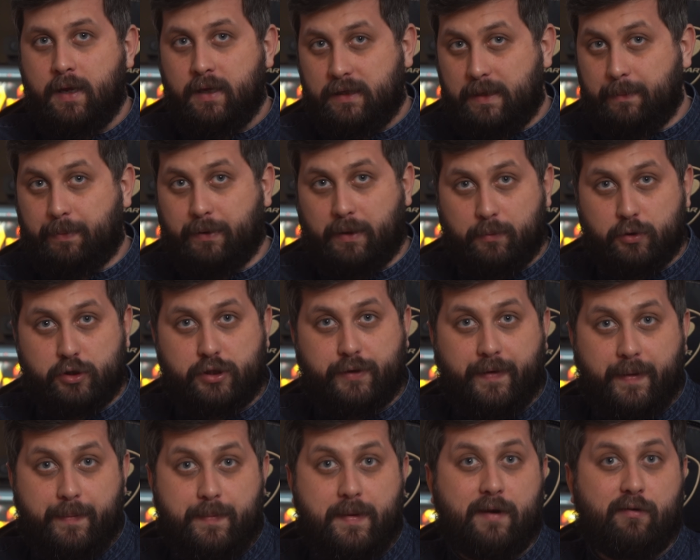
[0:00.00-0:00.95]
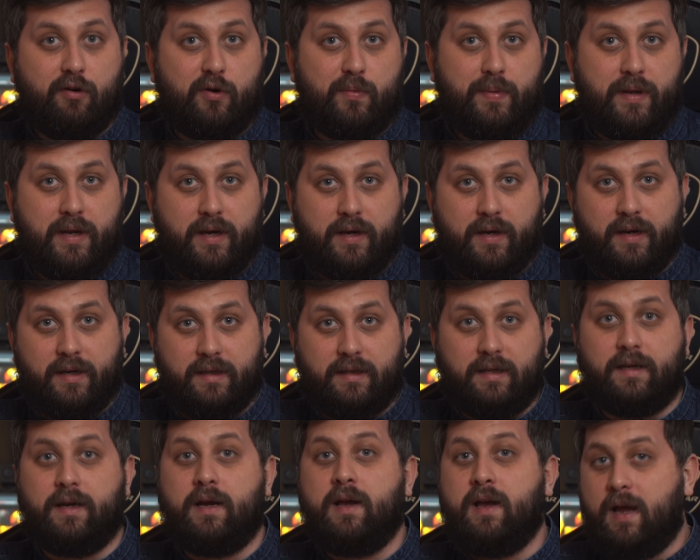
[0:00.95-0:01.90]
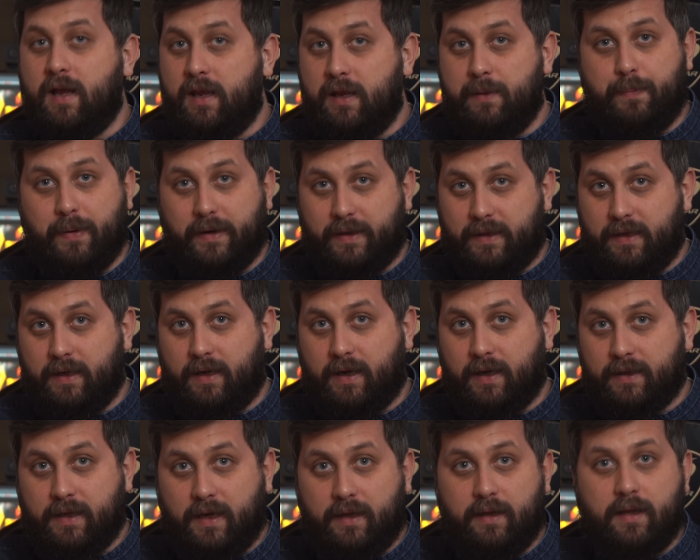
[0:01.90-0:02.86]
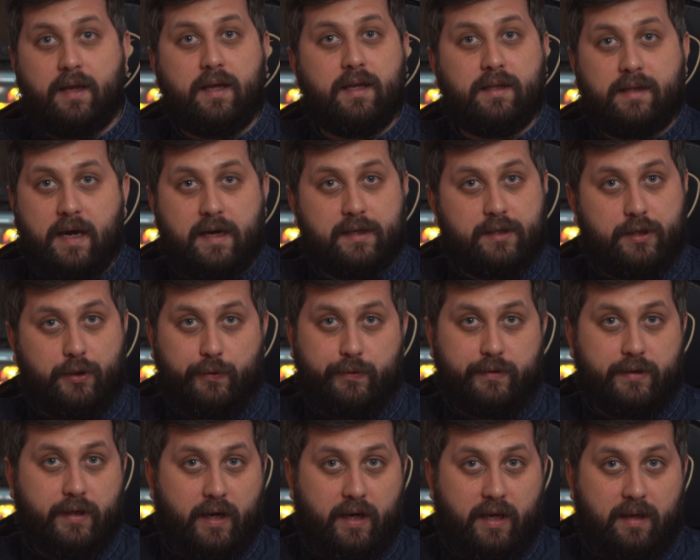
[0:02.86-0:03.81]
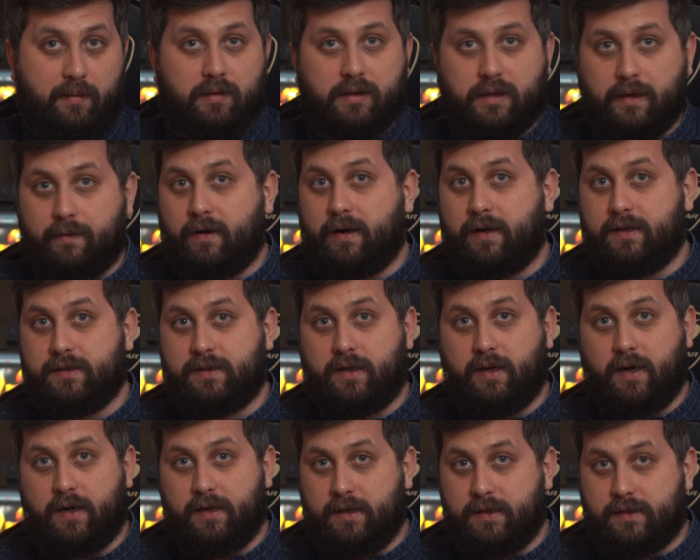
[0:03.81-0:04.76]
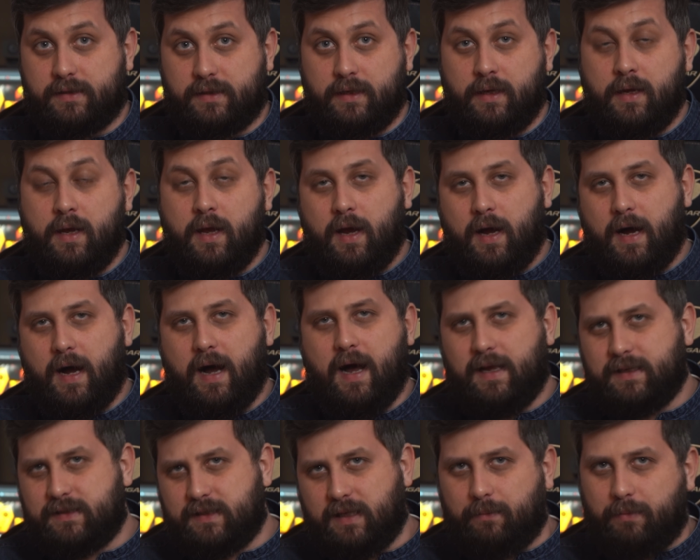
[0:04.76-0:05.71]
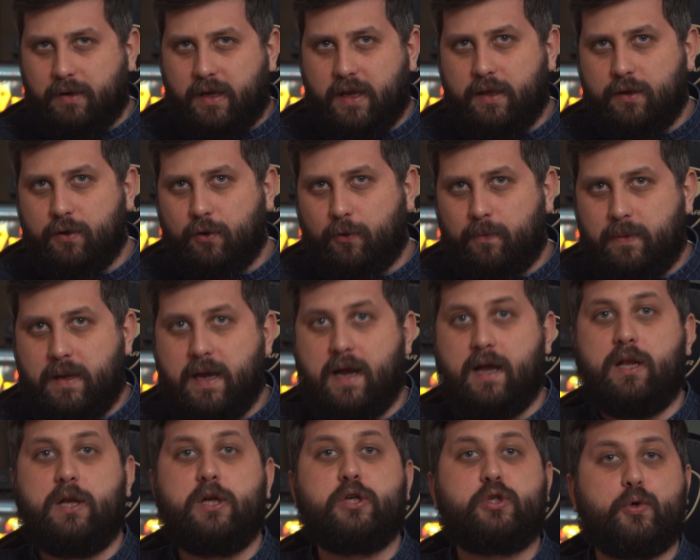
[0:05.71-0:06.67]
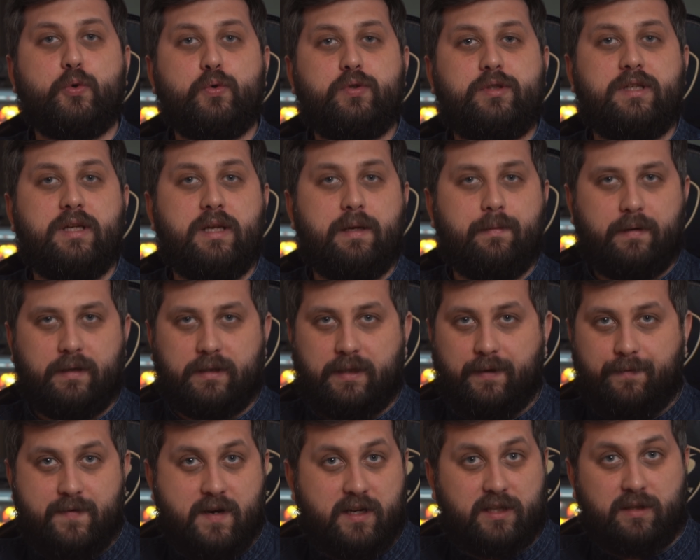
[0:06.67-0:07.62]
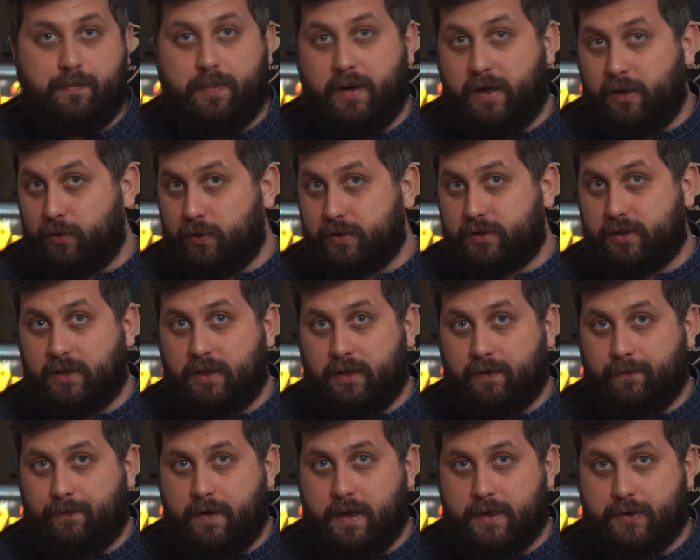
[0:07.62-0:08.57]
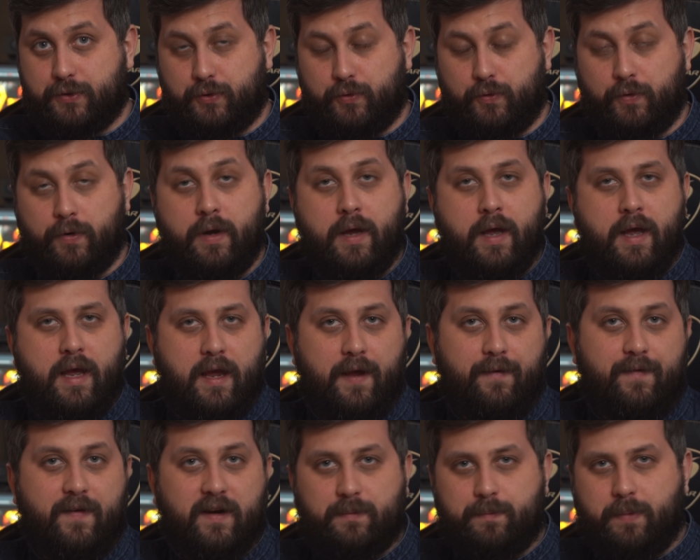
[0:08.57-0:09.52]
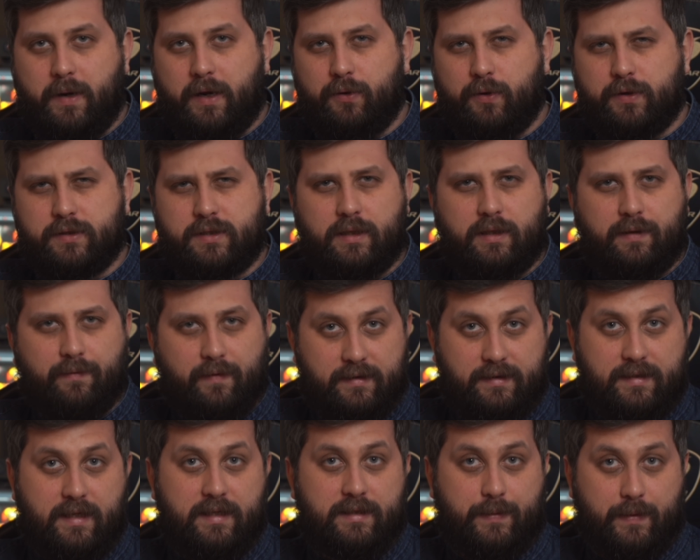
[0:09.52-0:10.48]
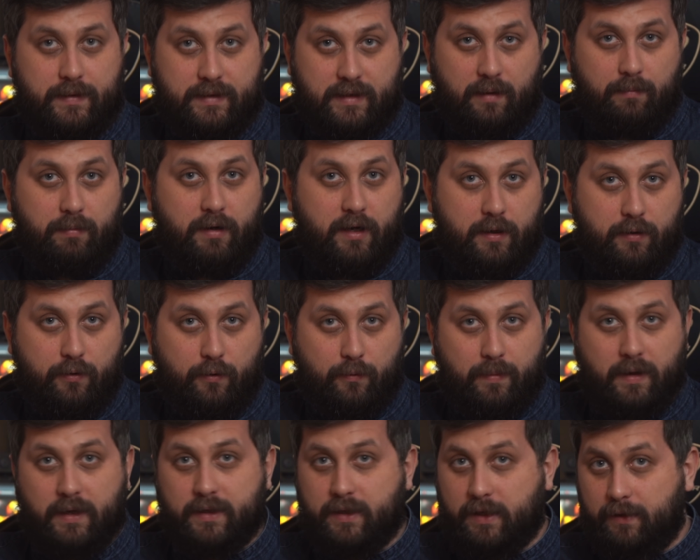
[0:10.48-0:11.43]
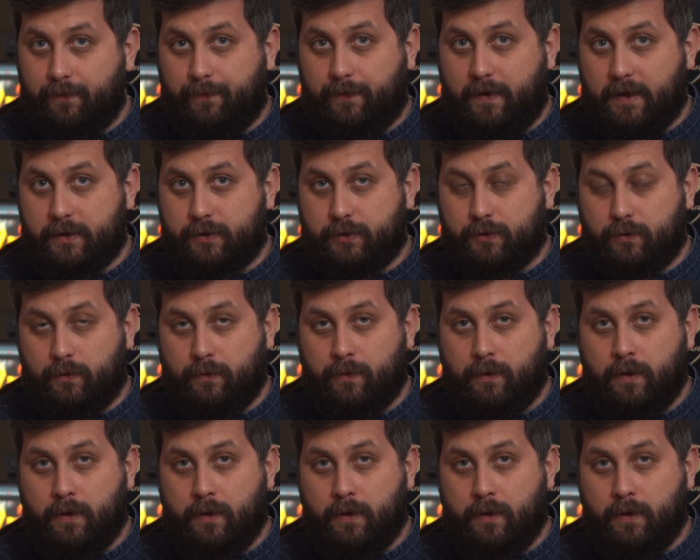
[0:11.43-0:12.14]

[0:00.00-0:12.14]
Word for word: Да потому что, во-первых, перекрыт закрытые импортные каналы и так делают дорогими товары из-за границы, а ослабление рубля лишь усиливает эффект переноса на инфляцию. Эффект переноса – это воздействие ослабления рубля на инфляцию.